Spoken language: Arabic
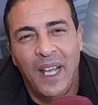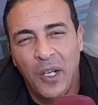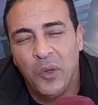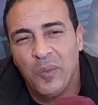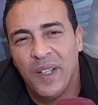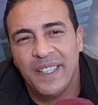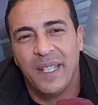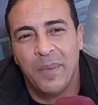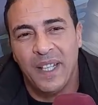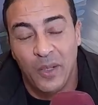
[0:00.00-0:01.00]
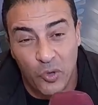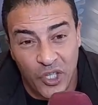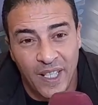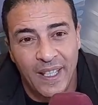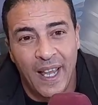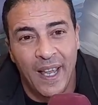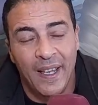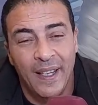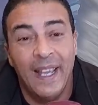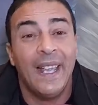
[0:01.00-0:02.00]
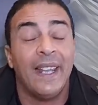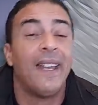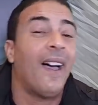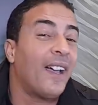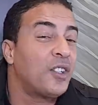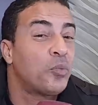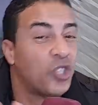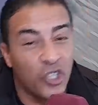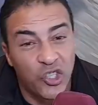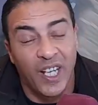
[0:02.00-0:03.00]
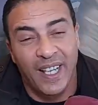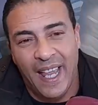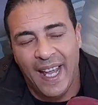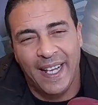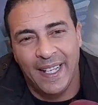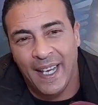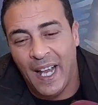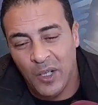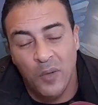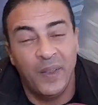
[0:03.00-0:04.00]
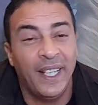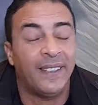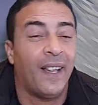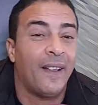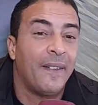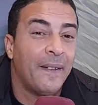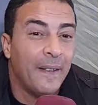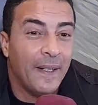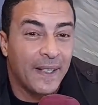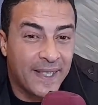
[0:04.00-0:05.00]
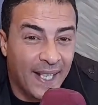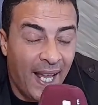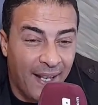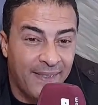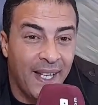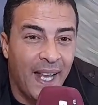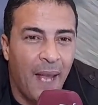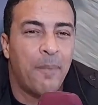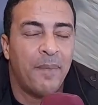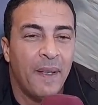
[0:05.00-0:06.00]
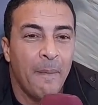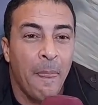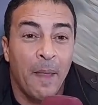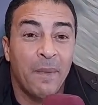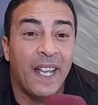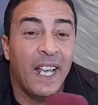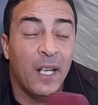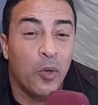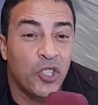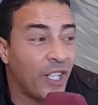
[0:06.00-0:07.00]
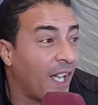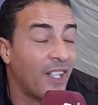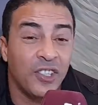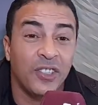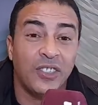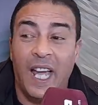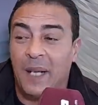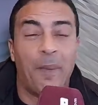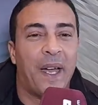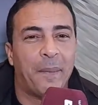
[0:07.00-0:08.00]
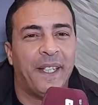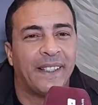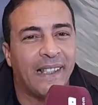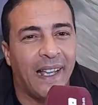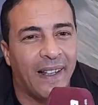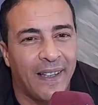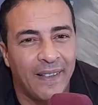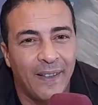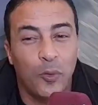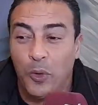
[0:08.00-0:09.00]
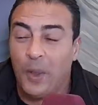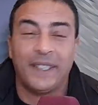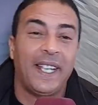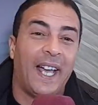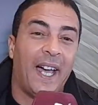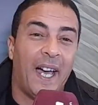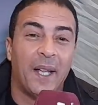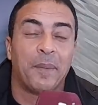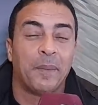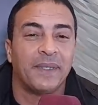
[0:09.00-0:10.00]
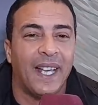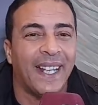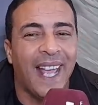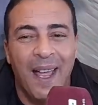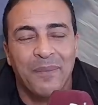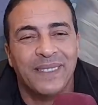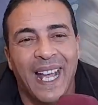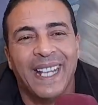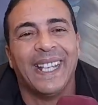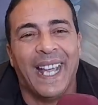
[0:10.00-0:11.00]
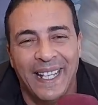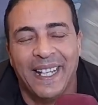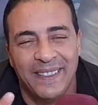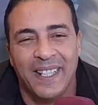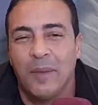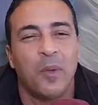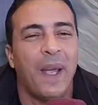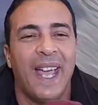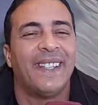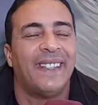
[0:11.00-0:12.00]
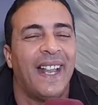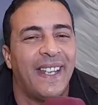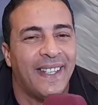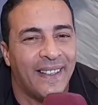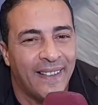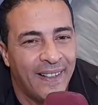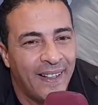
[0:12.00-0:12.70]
حنوا في هذيك البنيه لوجه الله هنا غادي نمشي للشق الاخير انه في احدى التصريحات ديال الاب ملي قال لي واش انا غادي نتحارب مع 40 الخلق كل واحد كيحاربني من طريقه الطريقه اللي كتكلموا بها هذا دليل